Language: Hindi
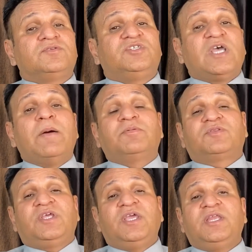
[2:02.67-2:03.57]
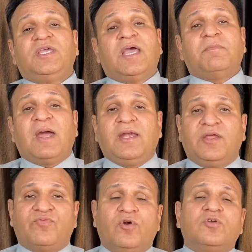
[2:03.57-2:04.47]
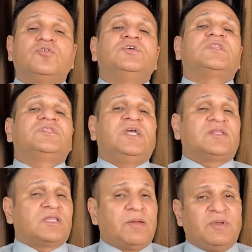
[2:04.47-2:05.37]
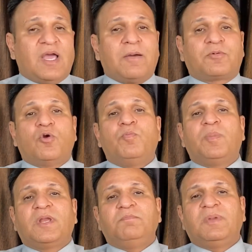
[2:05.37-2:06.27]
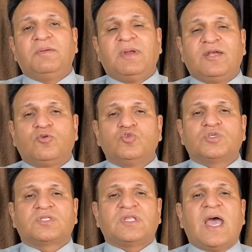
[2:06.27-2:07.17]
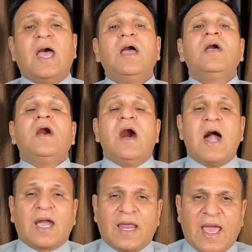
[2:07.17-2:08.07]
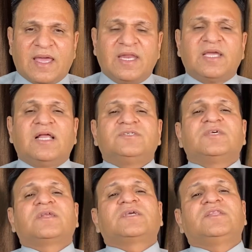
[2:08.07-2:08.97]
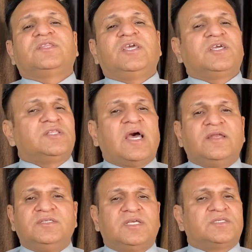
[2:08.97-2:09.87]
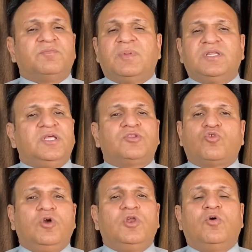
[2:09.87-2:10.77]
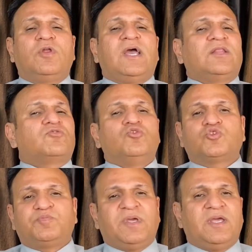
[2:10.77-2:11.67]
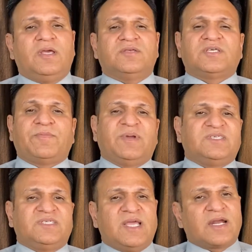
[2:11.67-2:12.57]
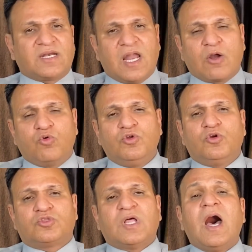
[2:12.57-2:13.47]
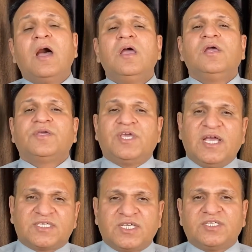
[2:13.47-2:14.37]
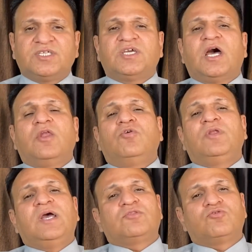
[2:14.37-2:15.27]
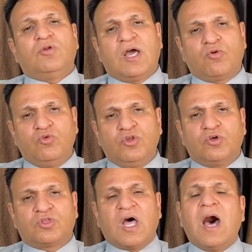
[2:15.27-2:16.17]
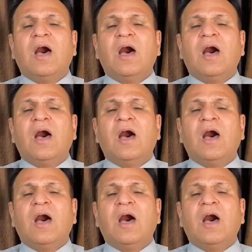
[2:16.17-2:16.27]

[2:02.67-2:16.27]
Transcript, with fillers: जब तीन ईएमआई e डिफॉल्ट हो जाती है तभी आपके ऊपर इंप्लीमेंट हो सकता है अगर एग्रीकल्चर खेती किसानी से संबंधित कोई लोन है तो उस पर सरफेसी एक्ट लागू नहीं होता केसीसी का लोन है तो लागू नहीं होता